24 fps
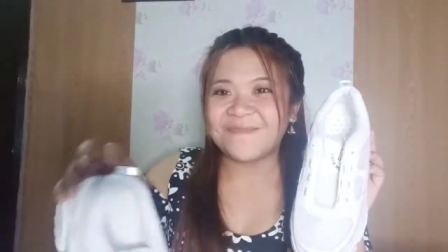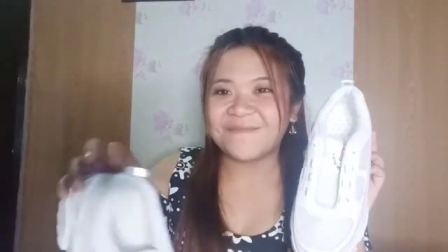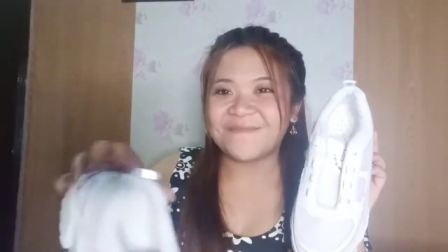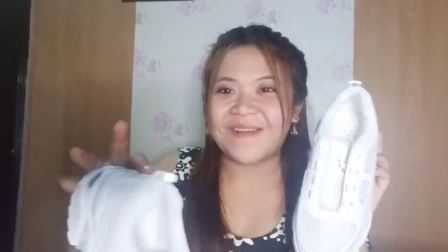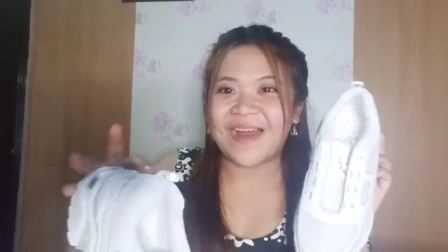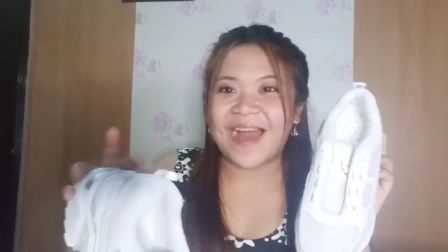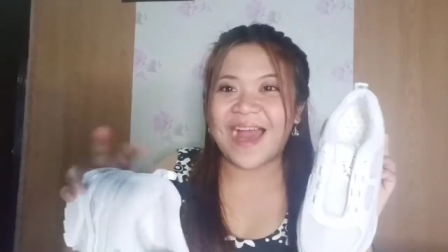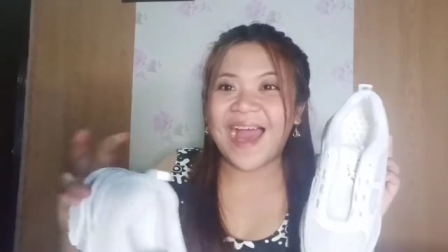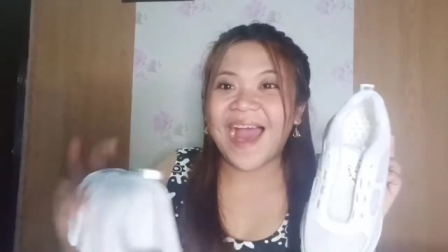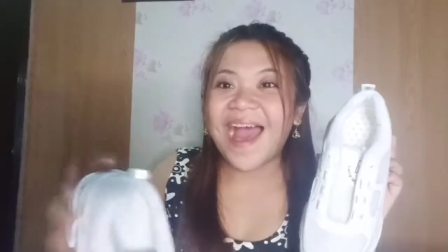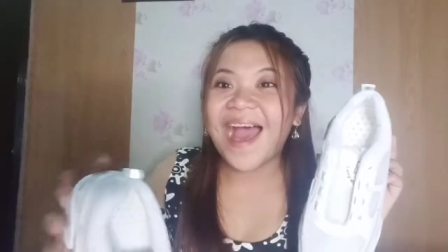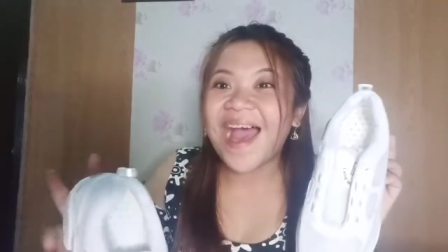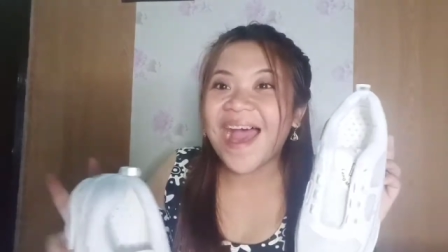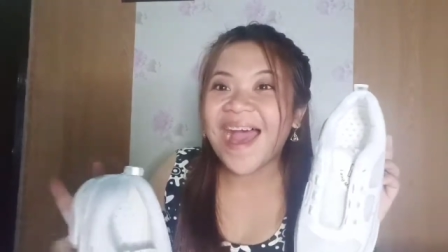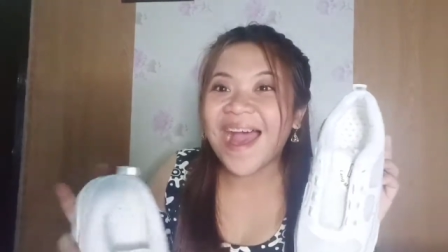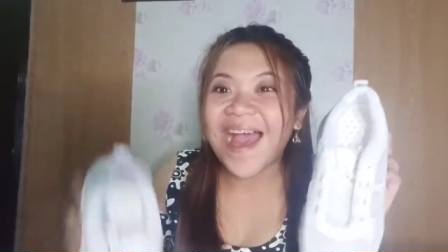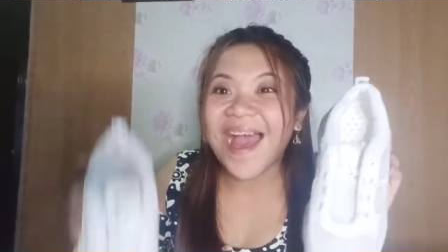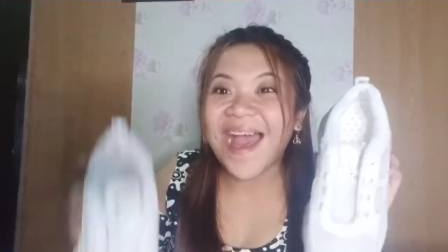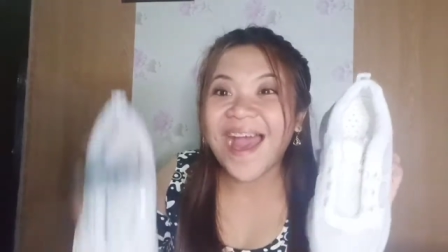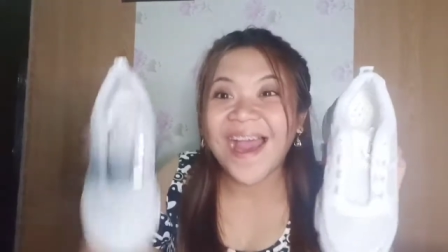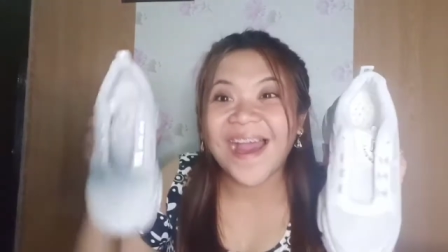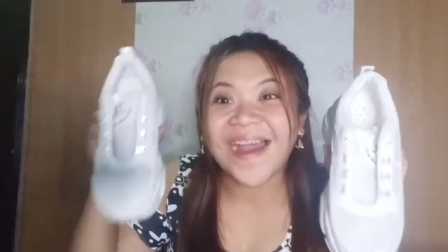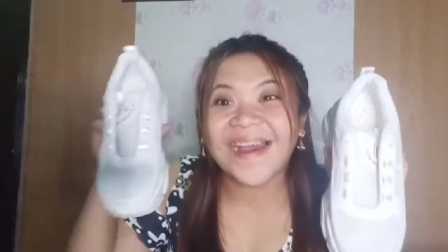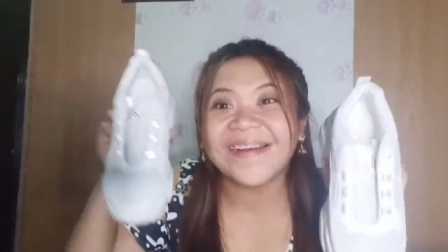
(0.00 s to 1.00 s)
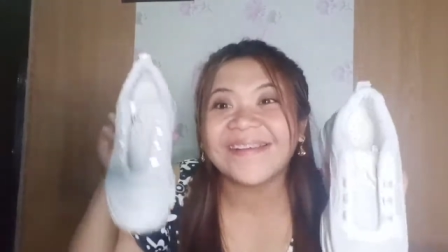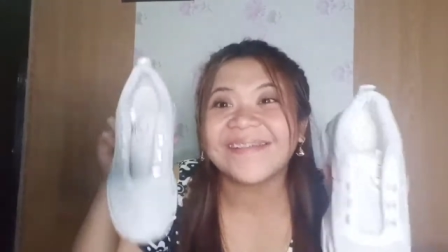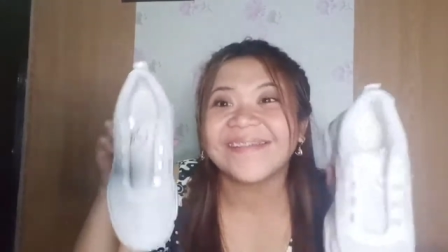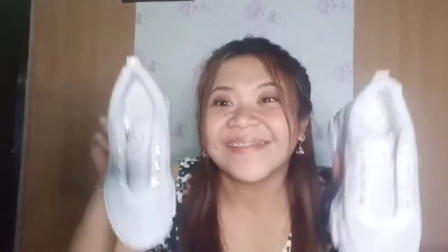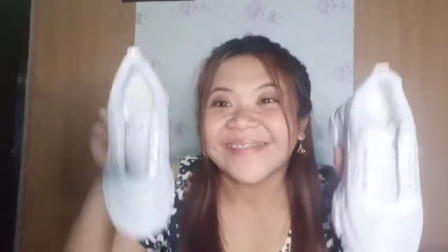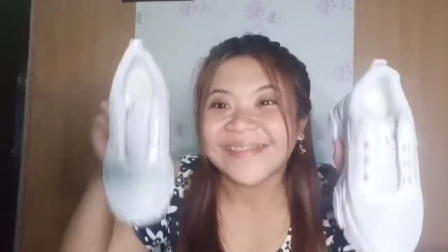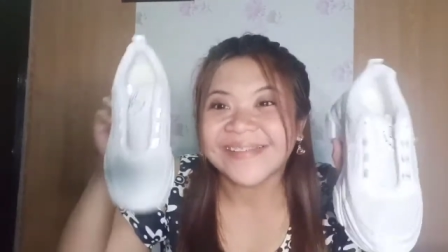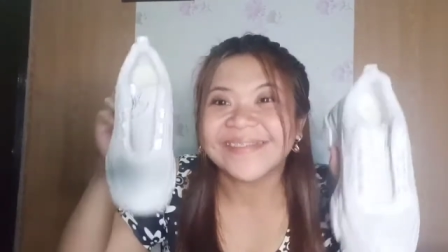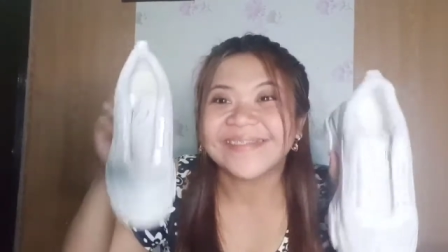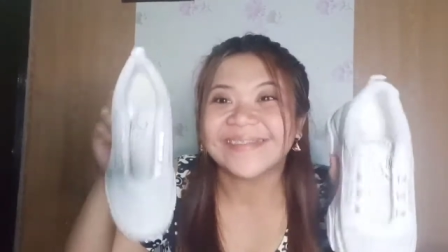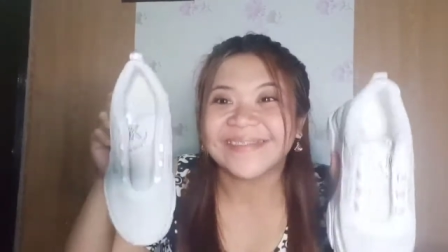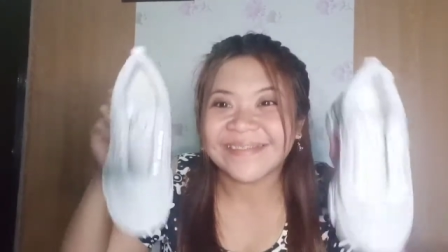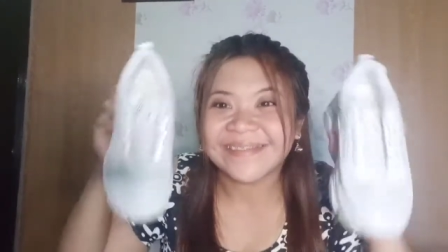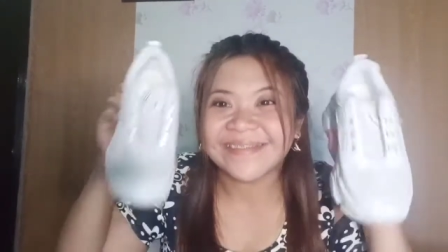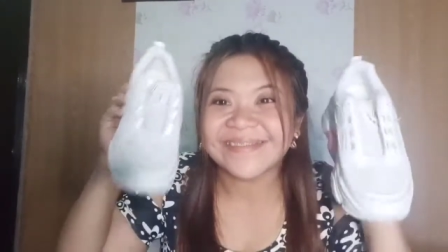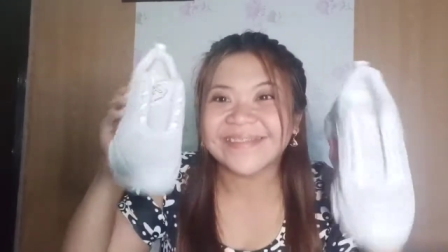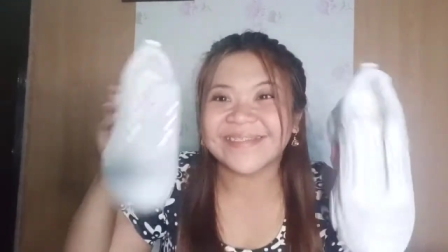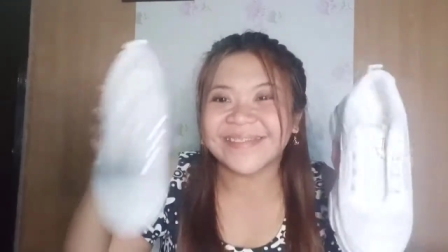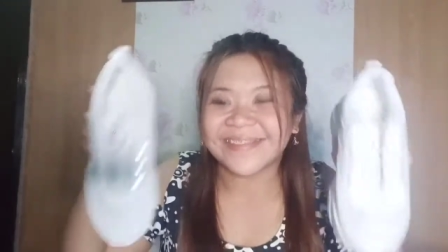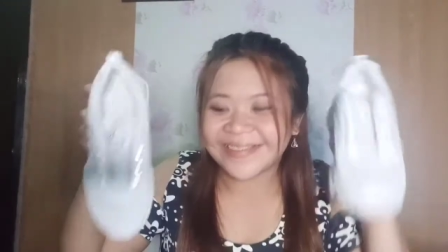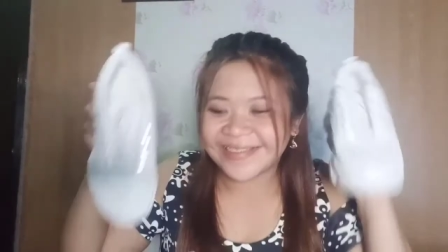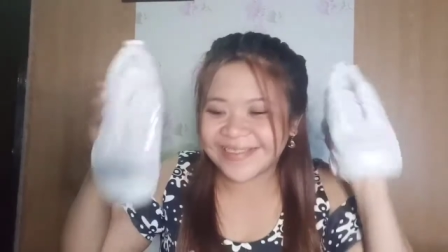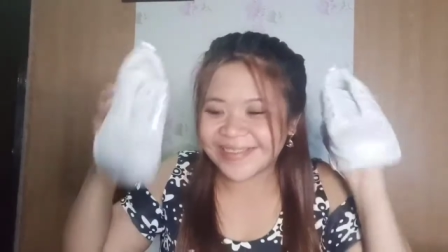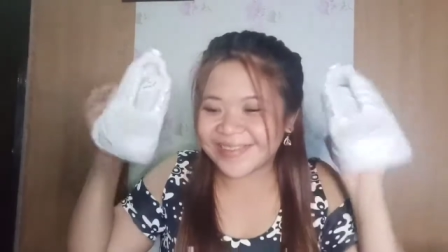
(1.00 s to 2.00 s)
Wow,
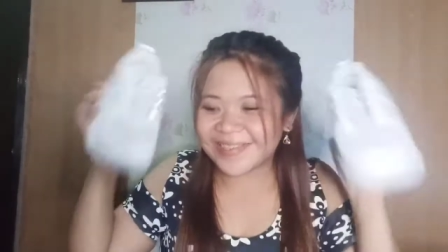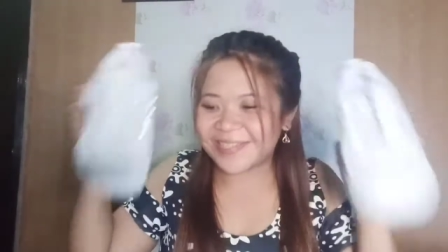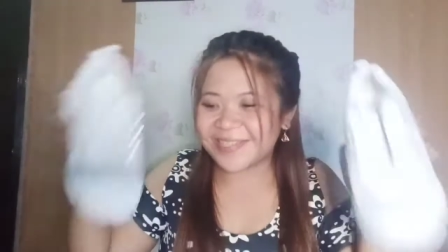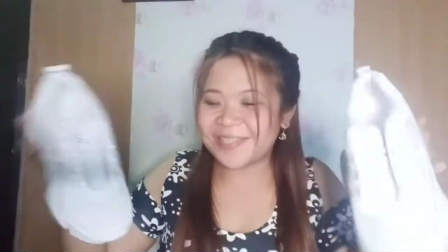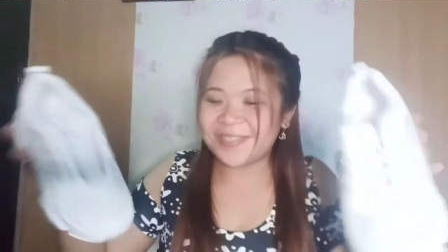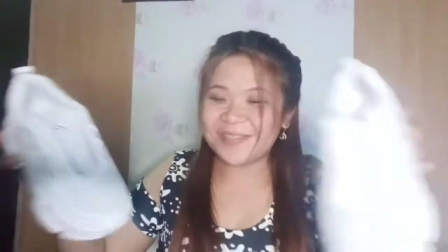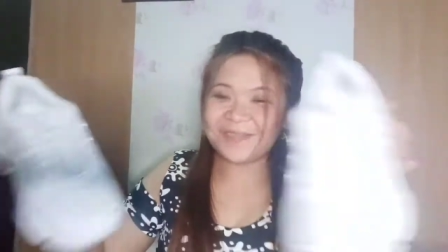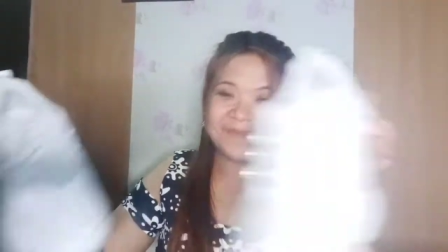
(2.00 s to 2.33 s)
ganda.